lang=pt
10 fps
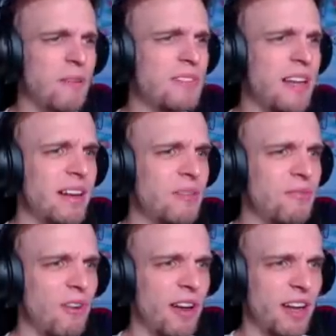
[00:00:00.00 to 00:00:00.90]
Mas por que fizeram
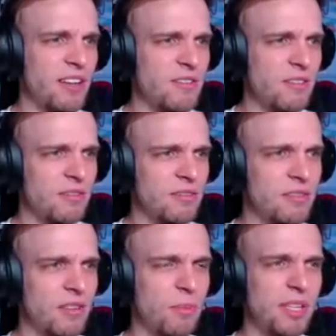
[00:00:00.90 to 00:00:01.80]
aqui fora isso?
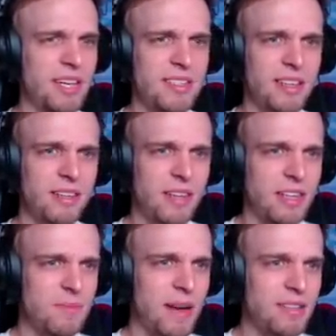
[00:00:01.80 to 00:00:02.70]
Não poderia ser.
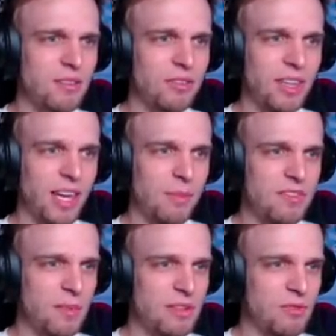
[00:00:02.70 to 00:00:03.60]
Tem espaço no
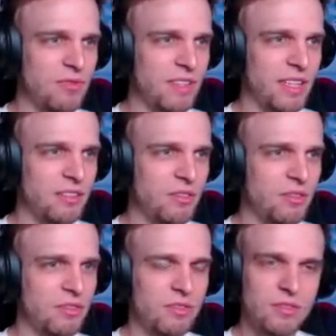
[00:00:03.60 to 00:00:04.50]
terreno pra fazer uma estufa
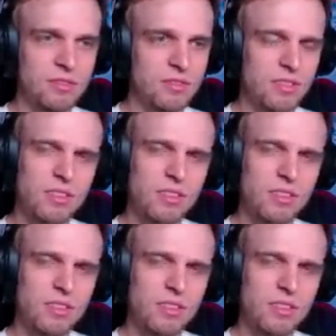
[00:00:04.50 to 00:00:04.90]
dentro.